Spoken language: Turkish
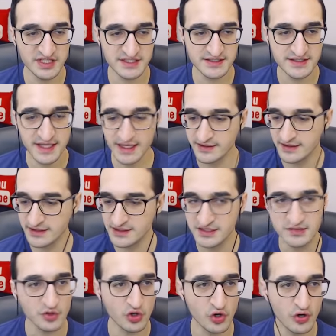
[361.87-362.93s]
Biz nerede
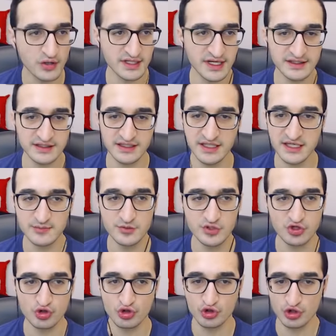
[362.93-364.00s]
şimdi kornerde?
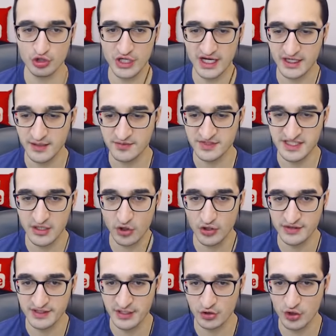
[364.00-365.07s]
73. dakika bize
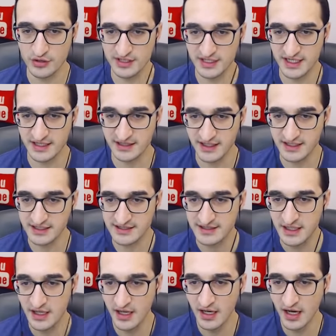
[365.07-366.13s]
gönder. Ön direkteyiz.
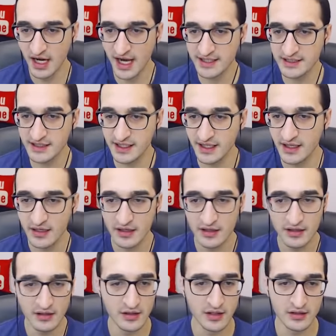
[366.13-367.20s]
Haydi.
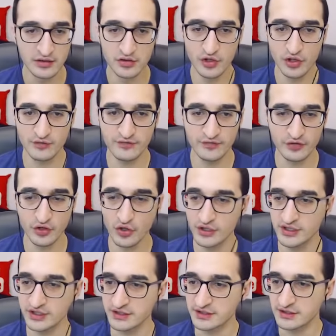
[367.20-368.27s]
Yok
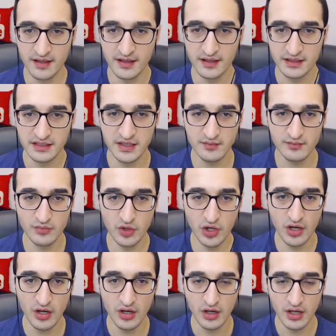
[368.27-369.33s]
Freuder. Kim
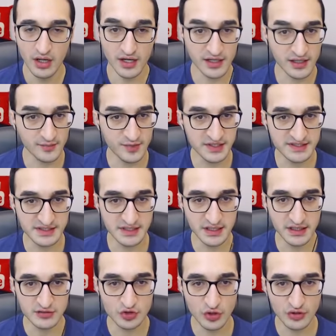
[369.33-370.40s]
bu? Ara
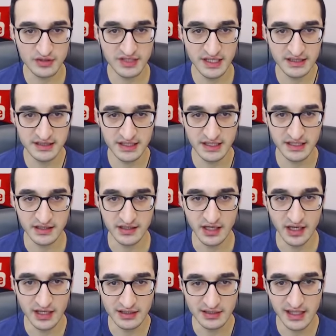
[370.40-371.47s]
pası çok tehlikeli.
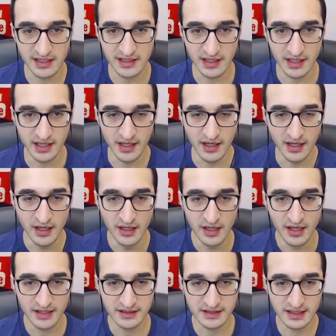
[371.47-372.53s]
Kaldara.
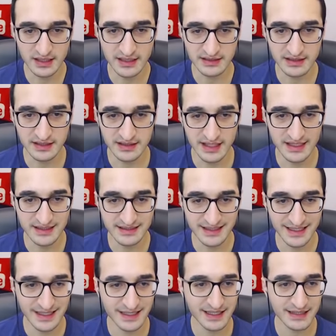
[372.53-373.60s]
Atalanta tehlike
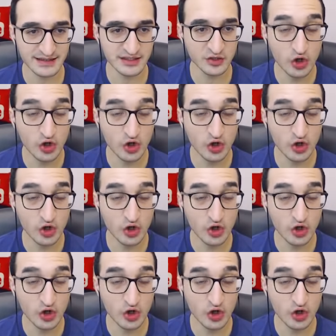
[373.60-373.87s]
yarattı.